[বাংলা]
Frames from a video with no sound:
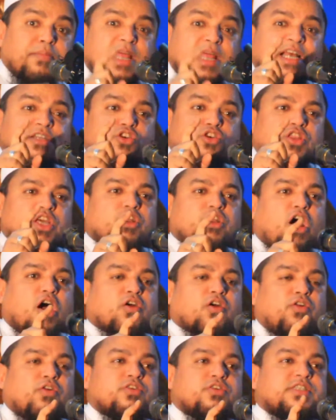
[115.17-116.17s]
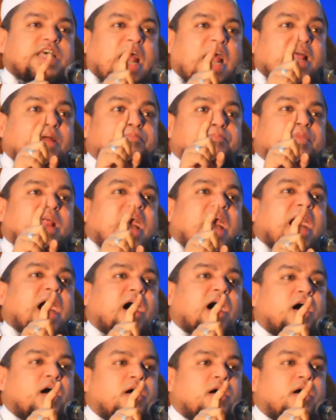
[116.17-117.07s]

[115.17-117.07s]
জমিনে যদি কখনো জালেমরা